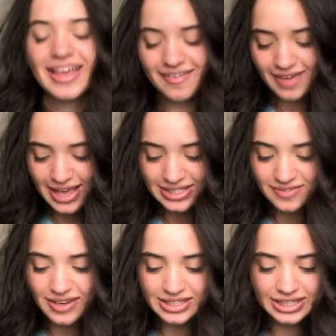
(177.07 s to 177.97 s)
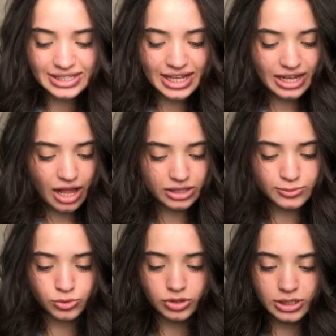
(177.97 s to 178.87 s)
ve SV2'den aldım
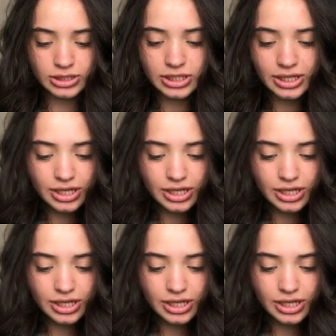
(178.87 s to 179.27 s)
bunları.